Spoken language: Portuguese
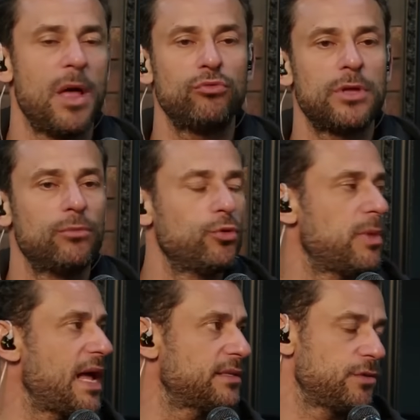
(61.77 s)
Não, estamos no
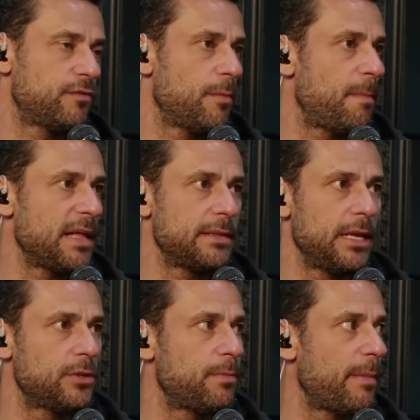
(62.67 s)
Brasil, vamos pra
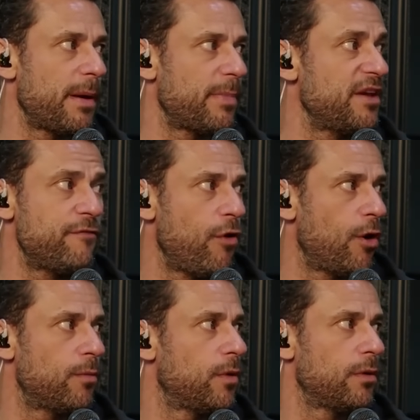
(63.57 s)
dentro e papapá. E
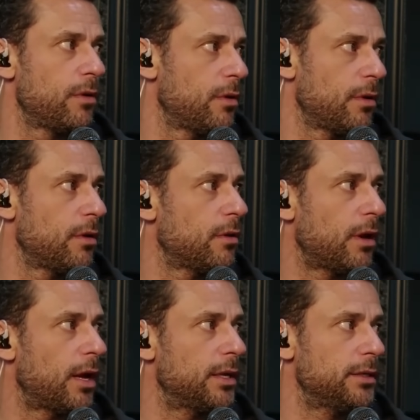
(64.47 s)
fomos.
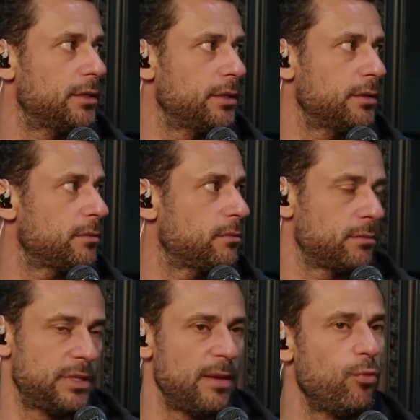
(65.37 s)
Aí
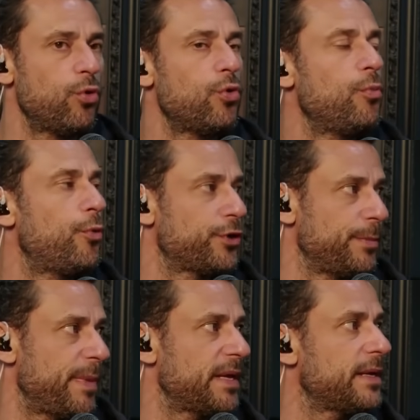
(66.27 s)
demorou um
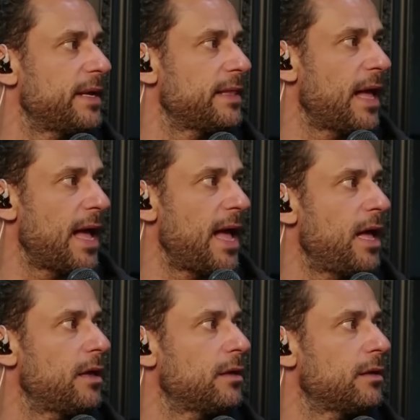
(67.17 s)
pouquinho para
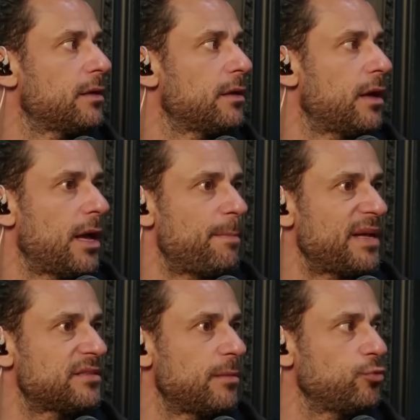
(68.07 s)
engrenar. Aí
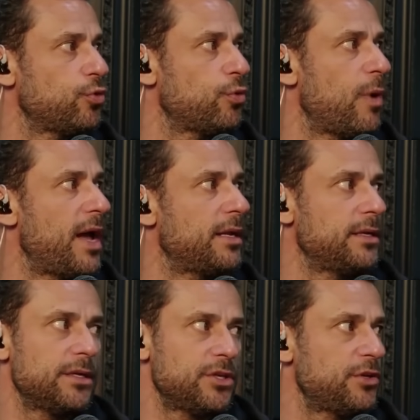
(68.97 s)
passamos do Uruguai
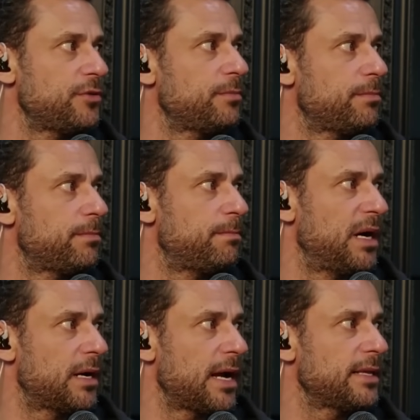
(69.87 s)
ali, a gente
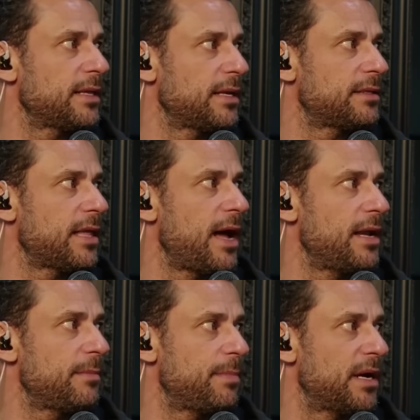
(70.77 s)
pancada na
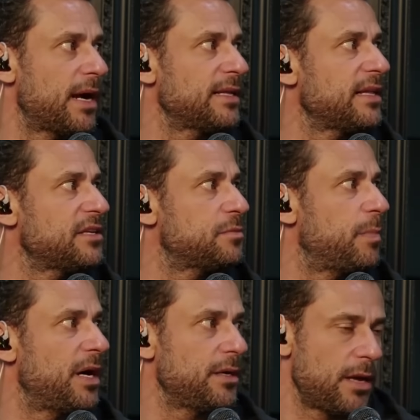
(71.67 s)
Itália, pancada na
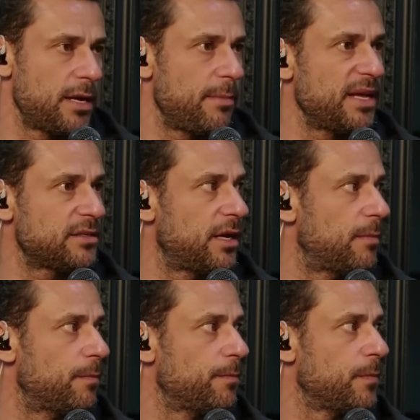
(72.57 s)
Espanha, aí
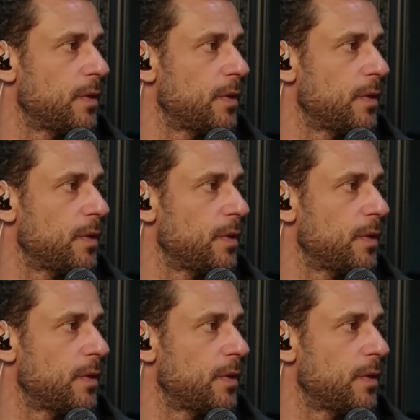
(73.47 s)
amassamos.